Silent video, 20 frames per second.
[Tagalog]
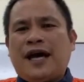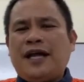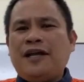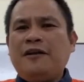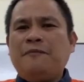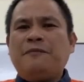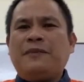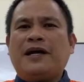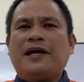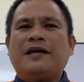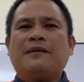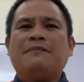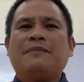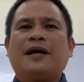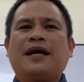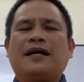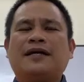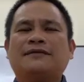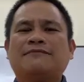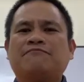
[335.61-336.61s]
Ano pang
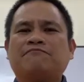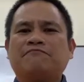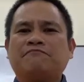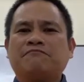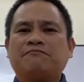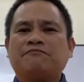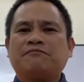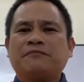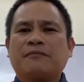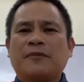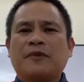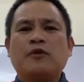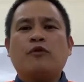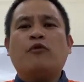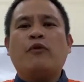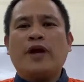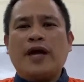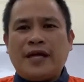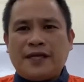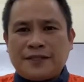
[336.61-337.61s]
ibang
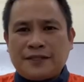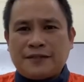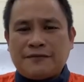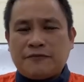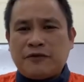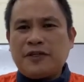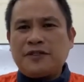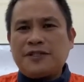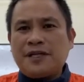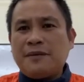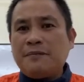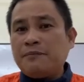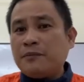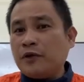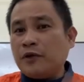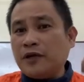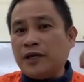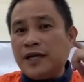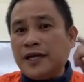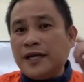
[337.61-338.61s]
ways? For
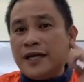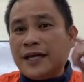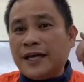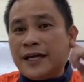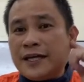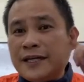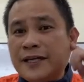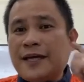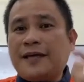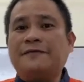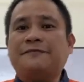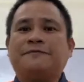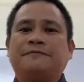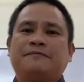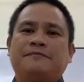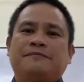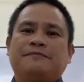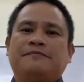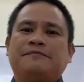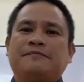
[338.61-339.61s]
example,
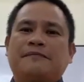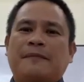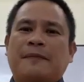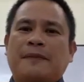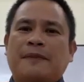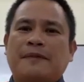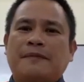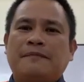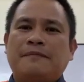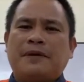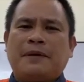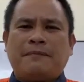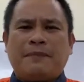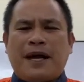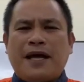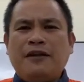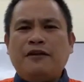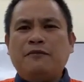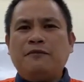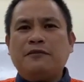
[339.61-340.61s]
death.
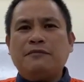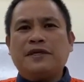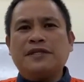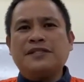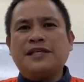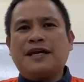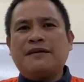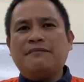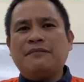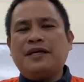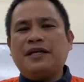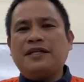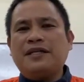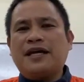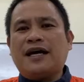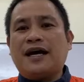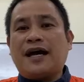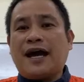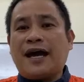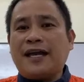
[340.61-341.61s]
paano mo masabi
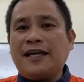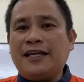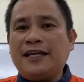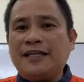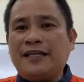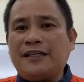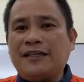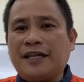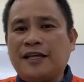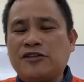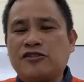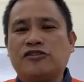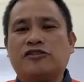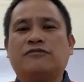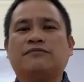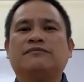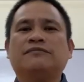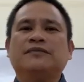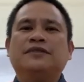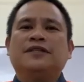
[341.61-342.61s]
na I need
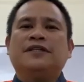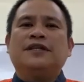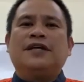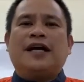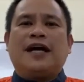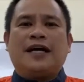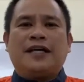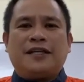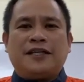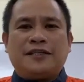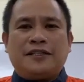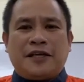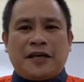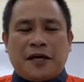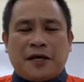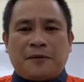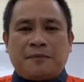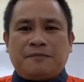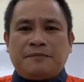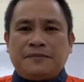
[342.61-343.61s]
attention? I need
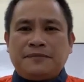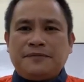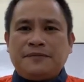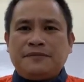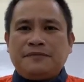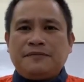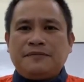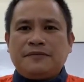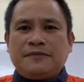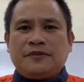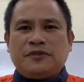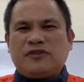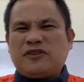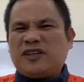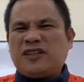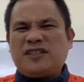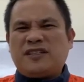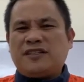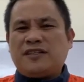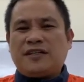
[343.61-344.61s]
help.
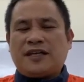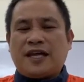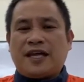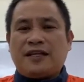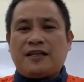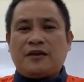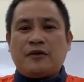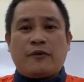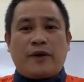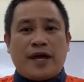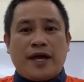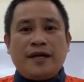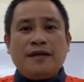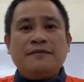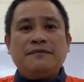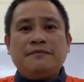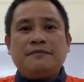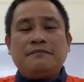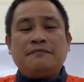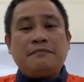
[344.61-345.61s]
So, is there any
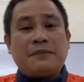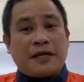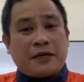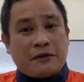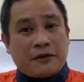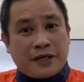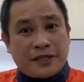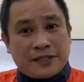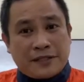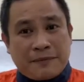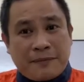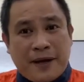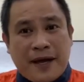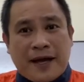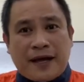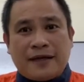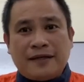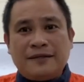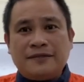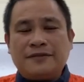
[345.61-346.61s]
way? Merong isa
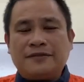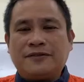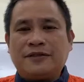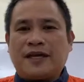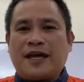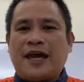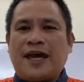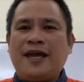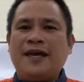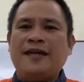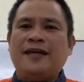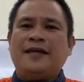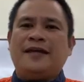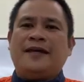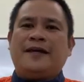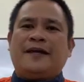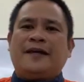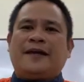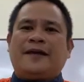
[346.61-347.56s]
pa. Okay?